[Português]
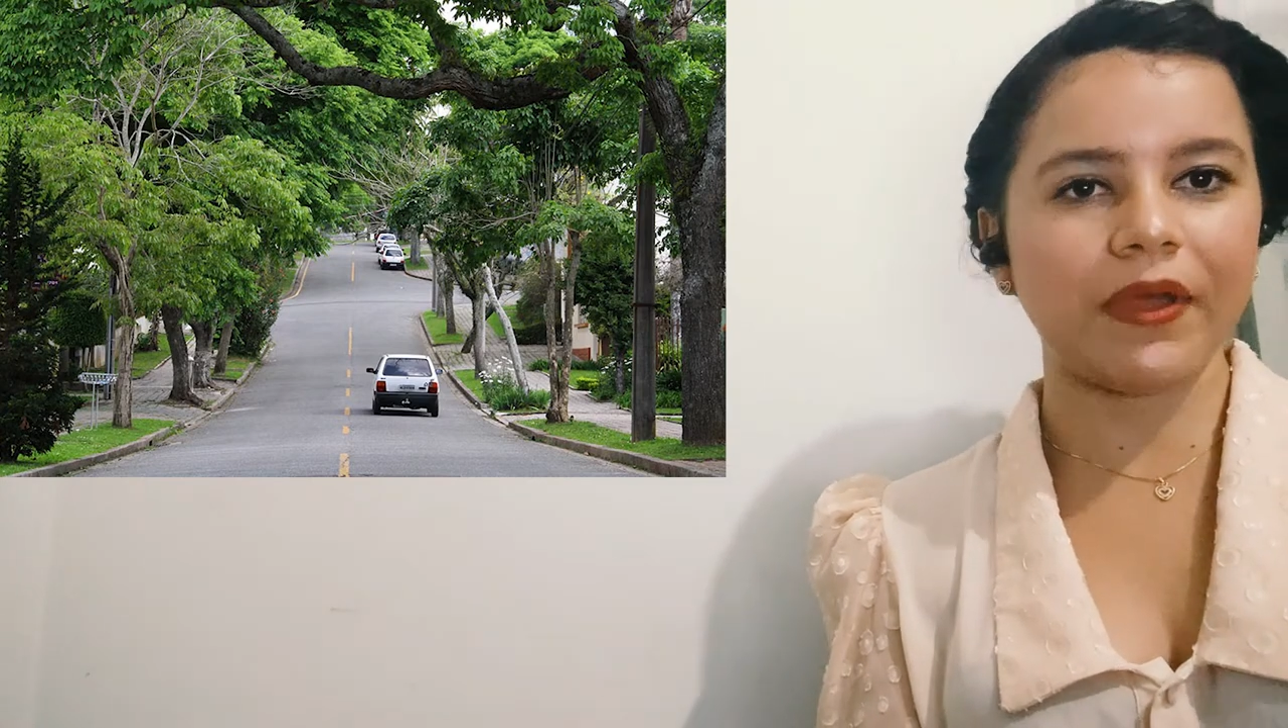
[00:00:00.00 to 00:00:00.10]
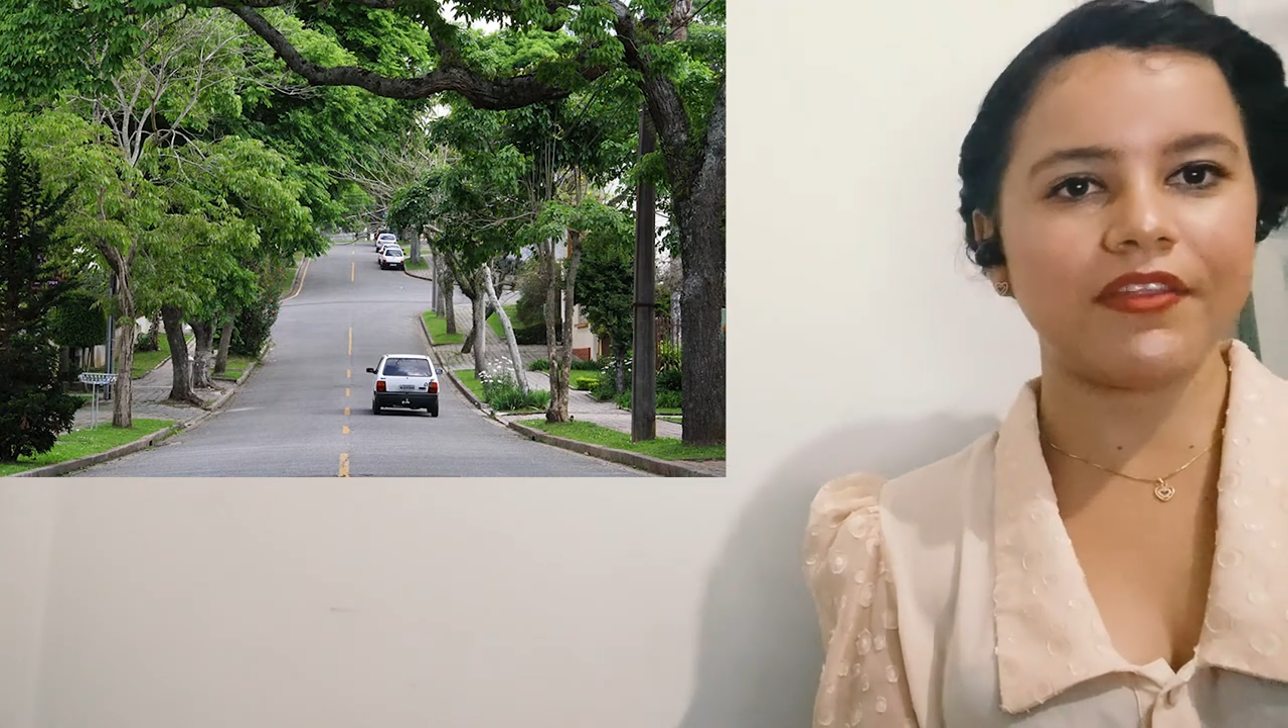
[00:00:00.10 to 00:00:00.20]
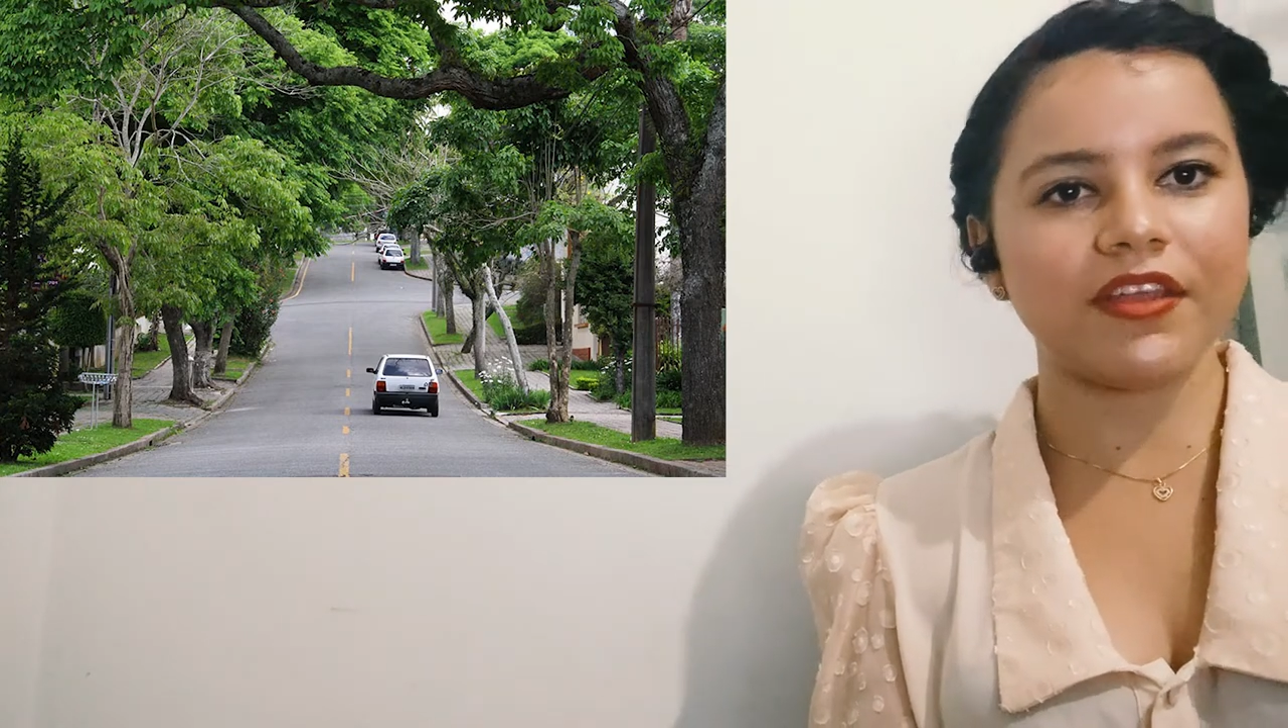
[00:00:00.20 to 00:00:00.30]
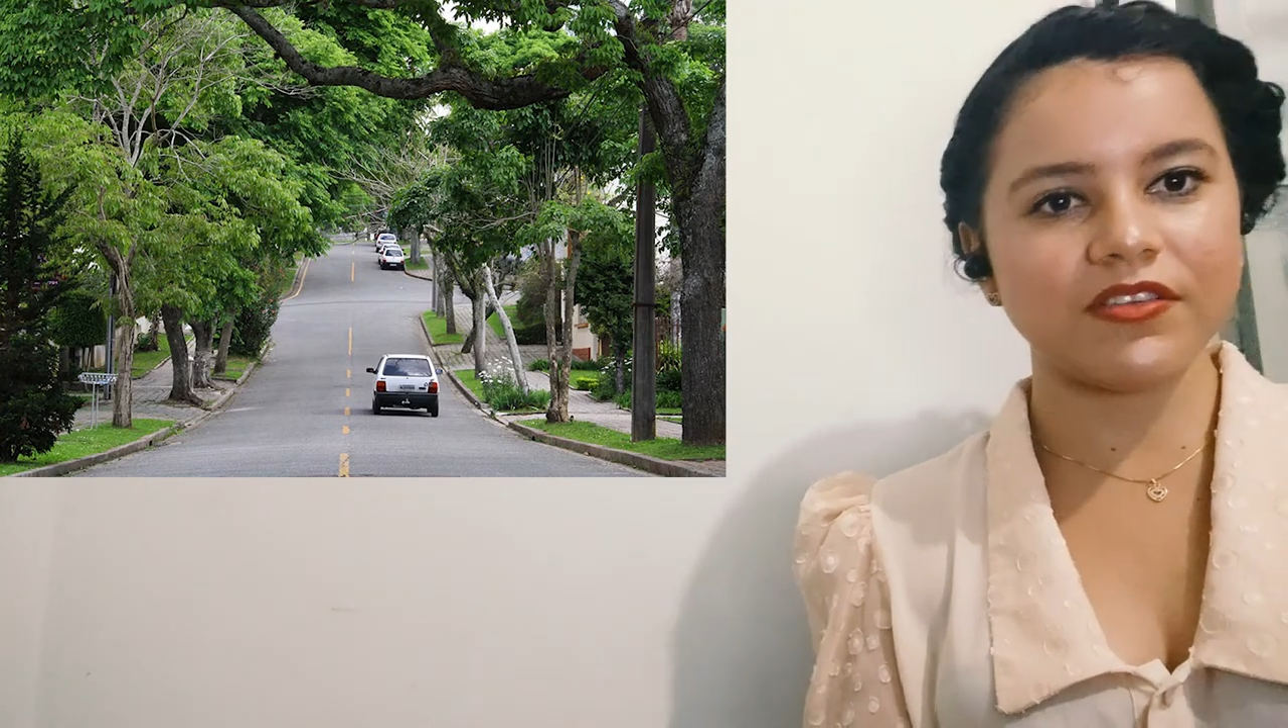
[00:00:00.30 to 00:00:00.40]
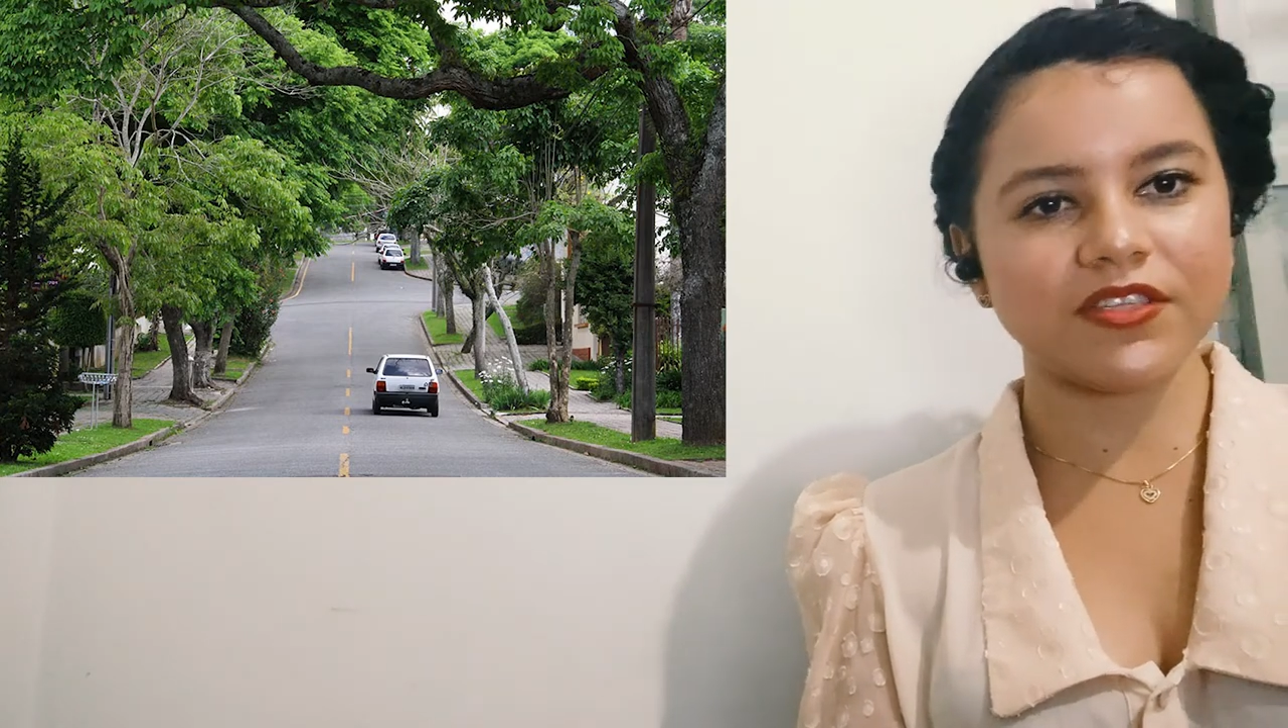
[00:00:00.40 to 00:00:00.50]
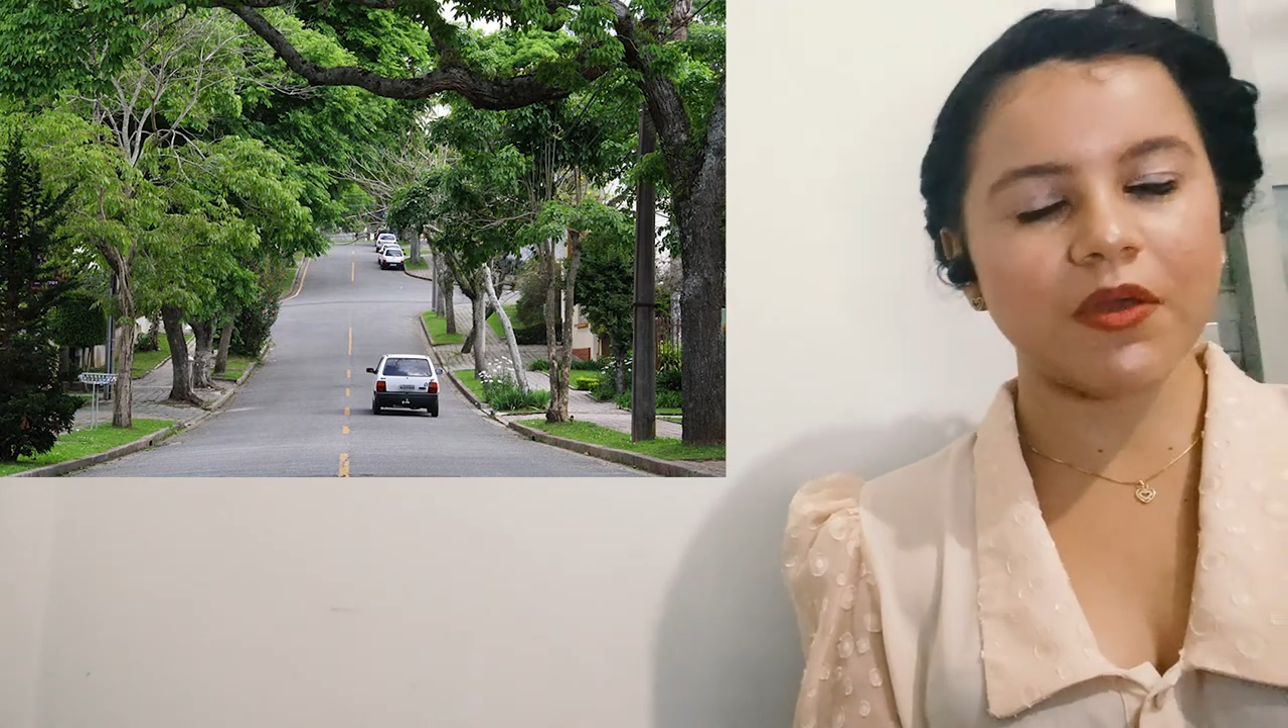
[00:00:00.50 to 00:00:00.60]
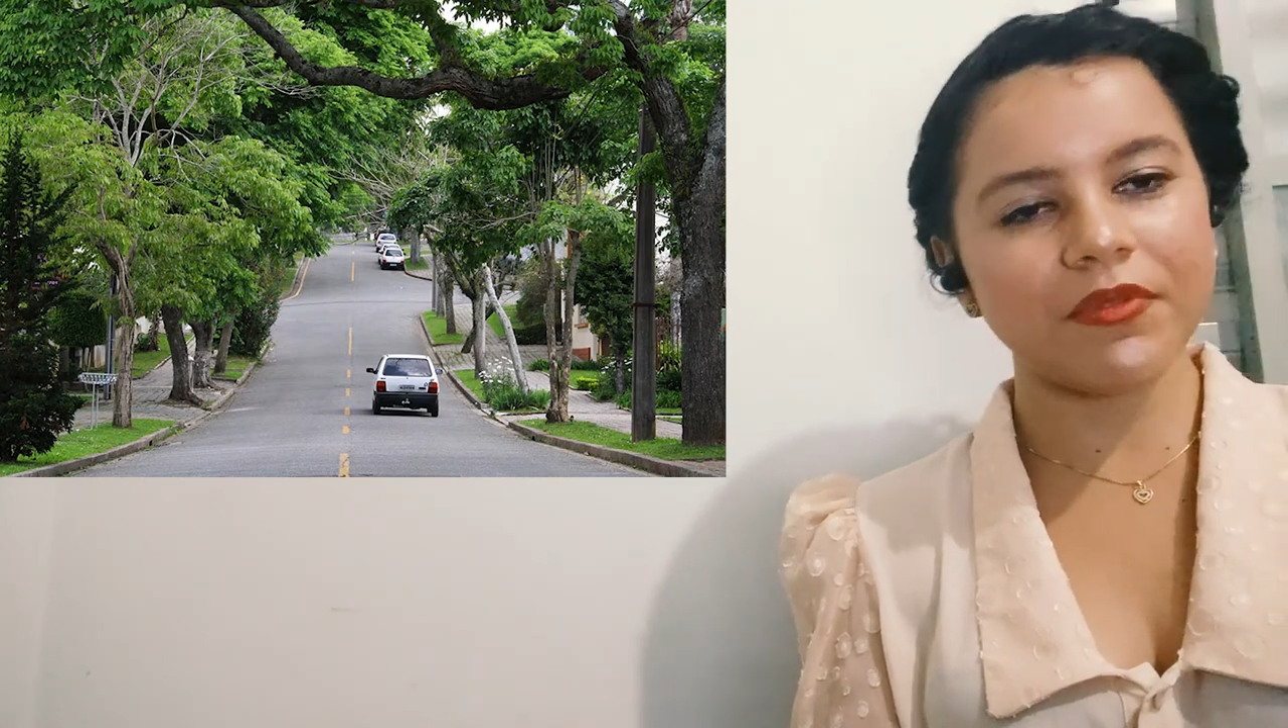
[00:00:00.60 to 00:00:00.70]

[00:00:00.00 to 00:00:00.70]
perdendo seu